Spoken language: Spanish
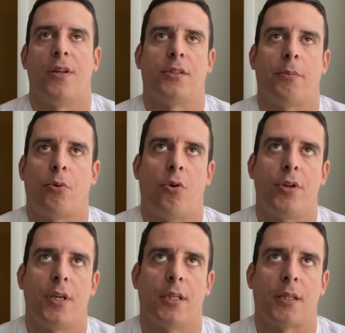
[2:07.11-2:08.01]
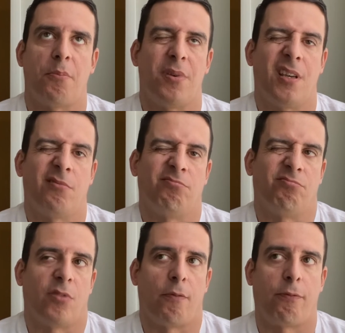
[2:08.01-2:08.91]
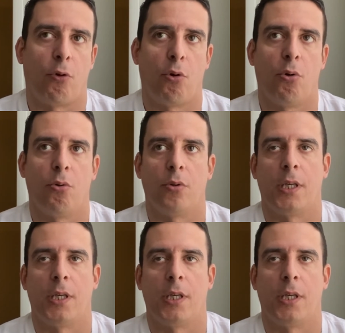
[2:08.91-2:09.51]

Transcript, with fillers: ante Polonia también flojo,